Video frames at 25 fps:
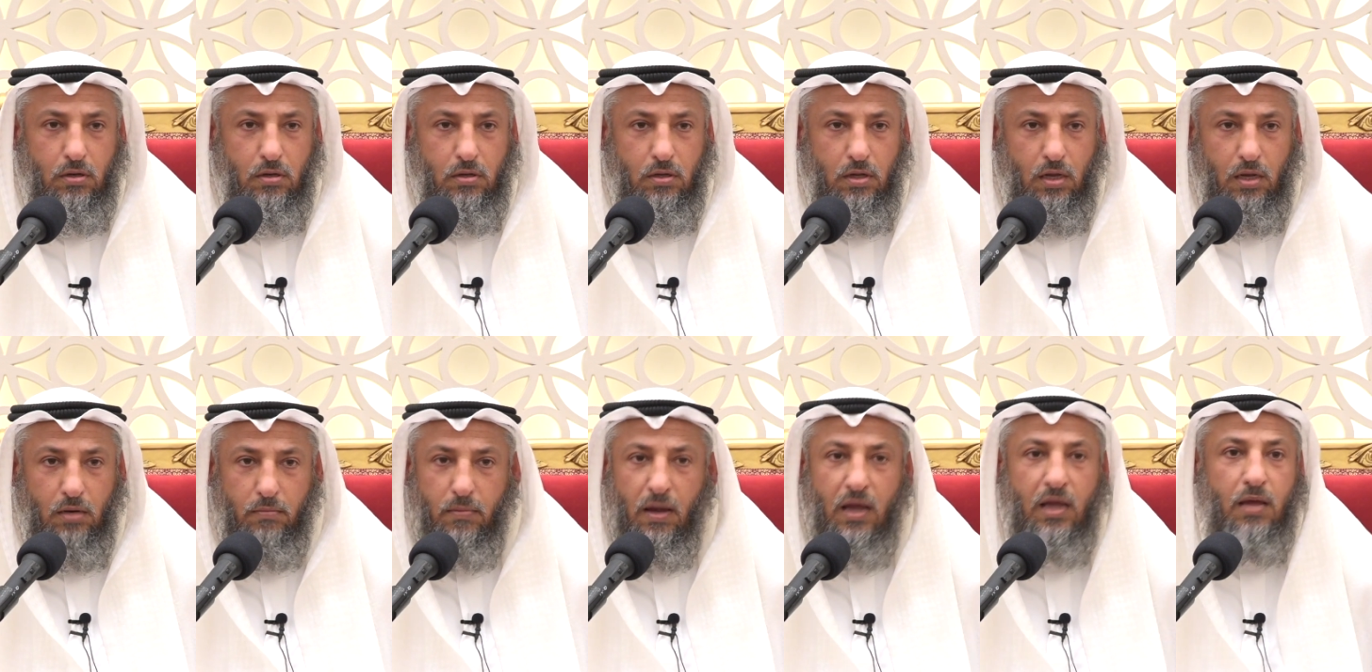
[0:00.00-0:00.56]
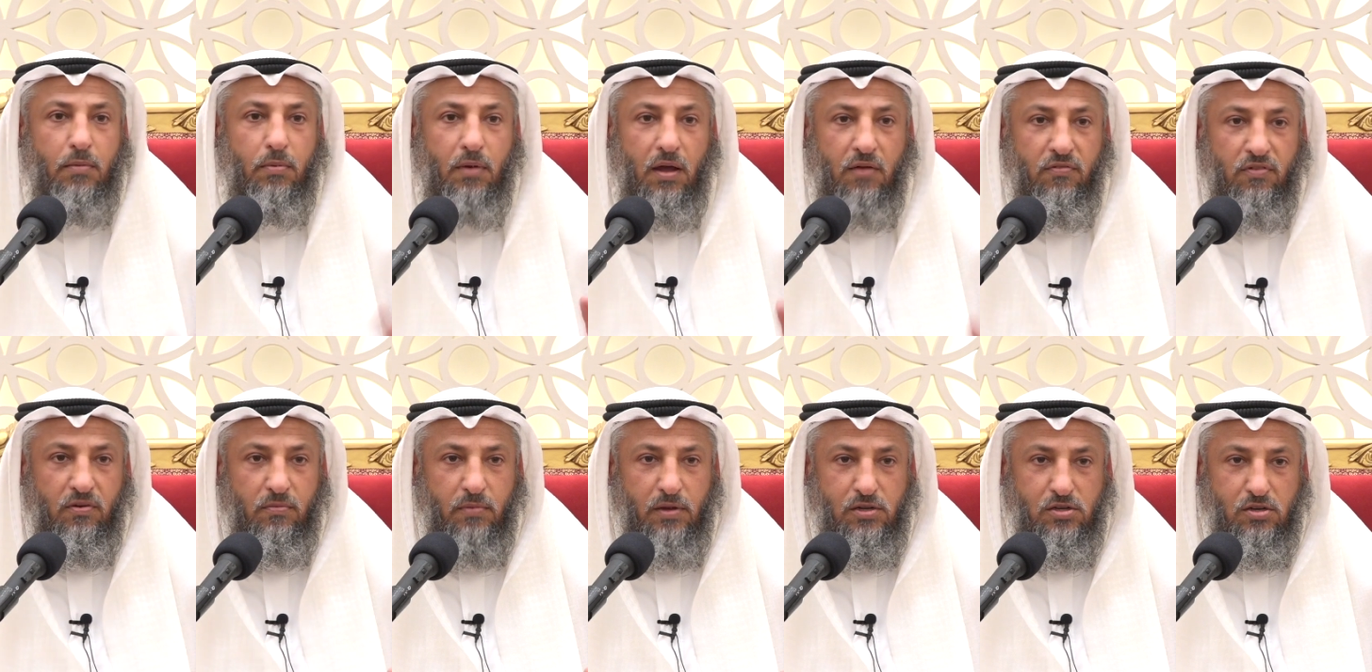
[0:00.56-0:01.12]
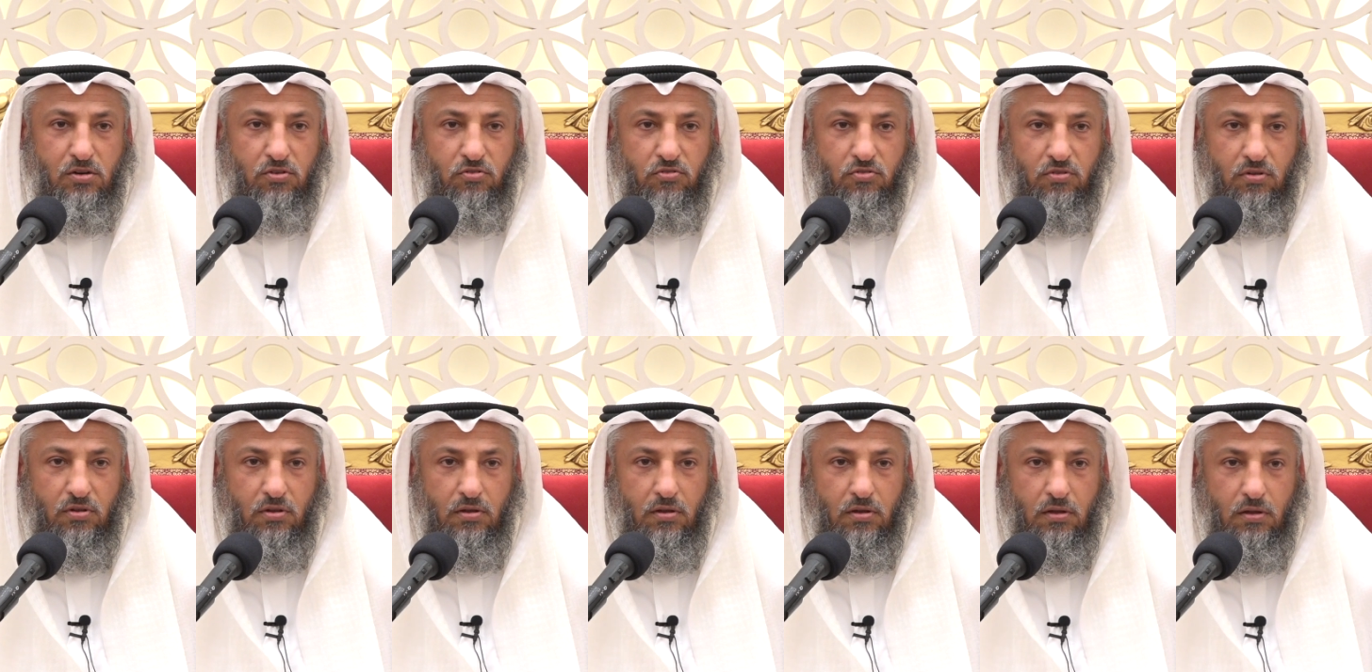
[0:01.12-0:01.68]
يعني ما يبقى في المجلس
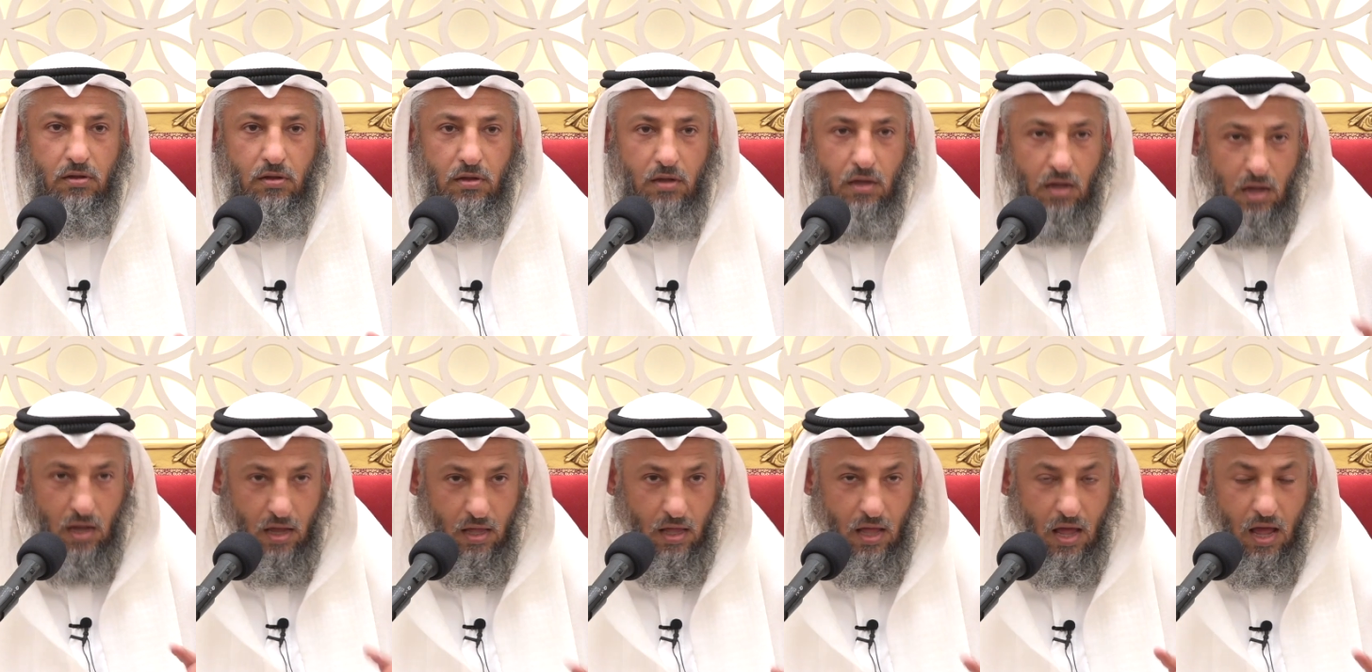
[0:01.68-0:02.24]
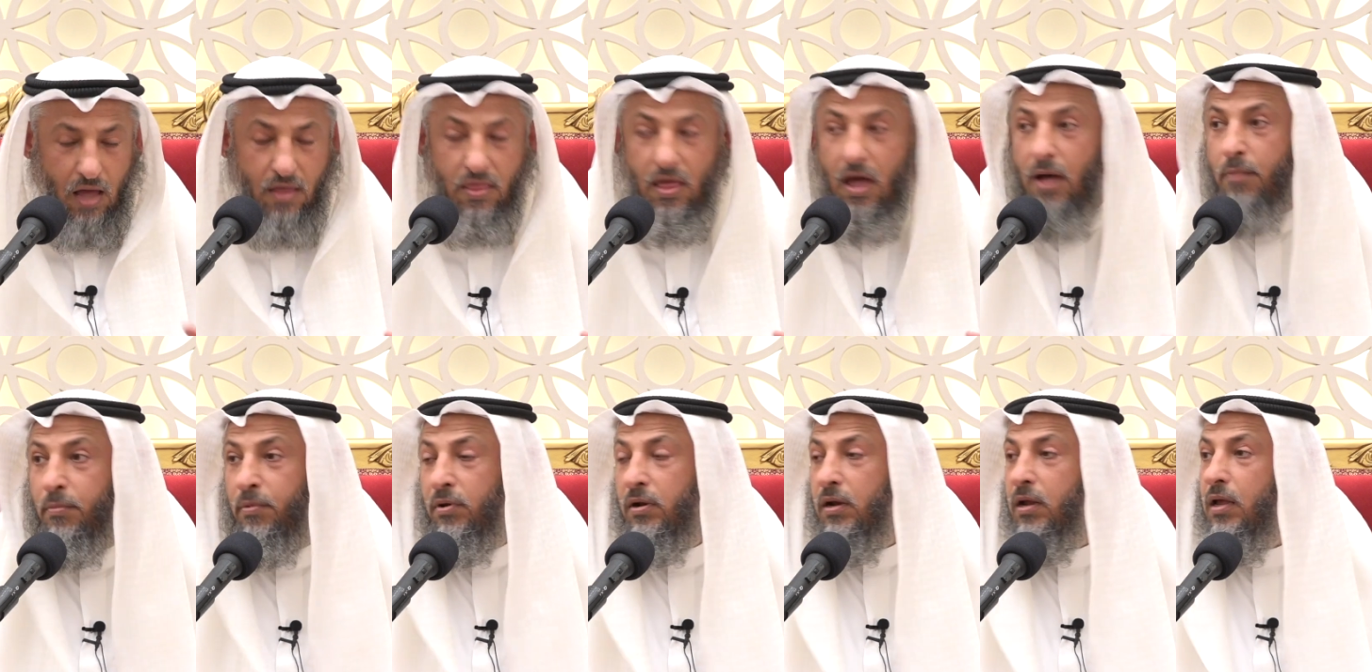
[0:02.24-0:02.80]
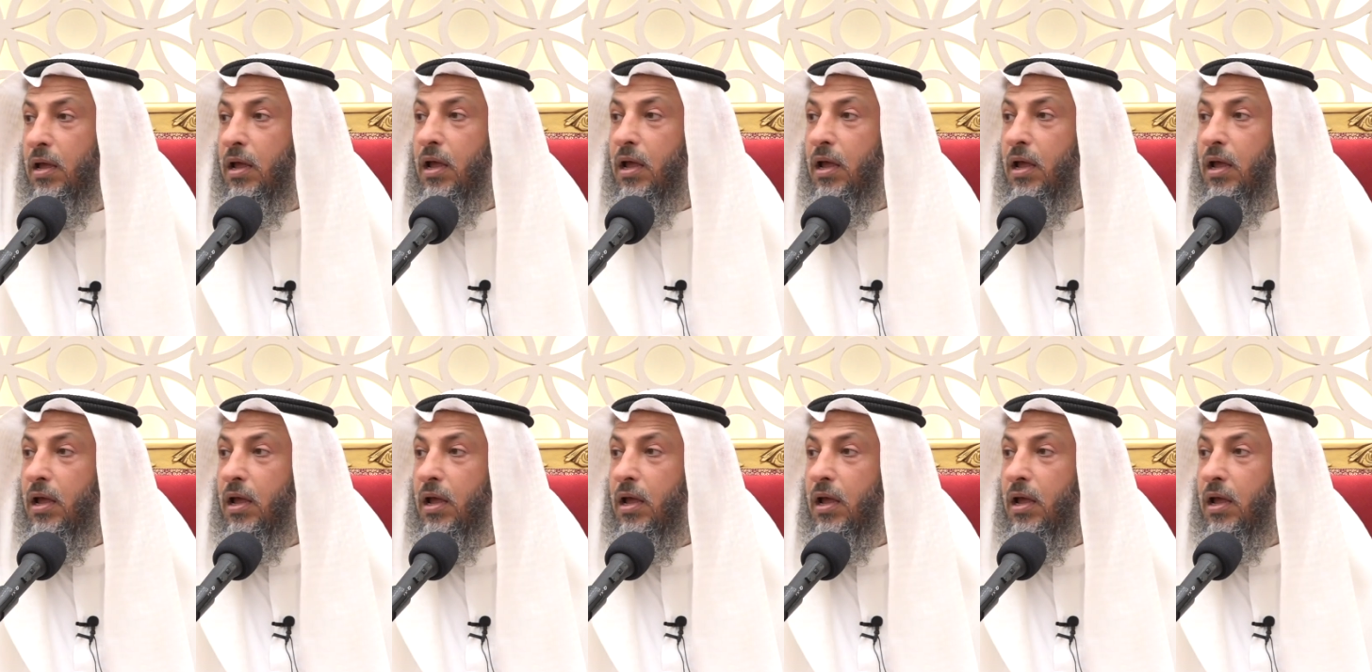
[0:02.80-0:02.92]
هذا أمر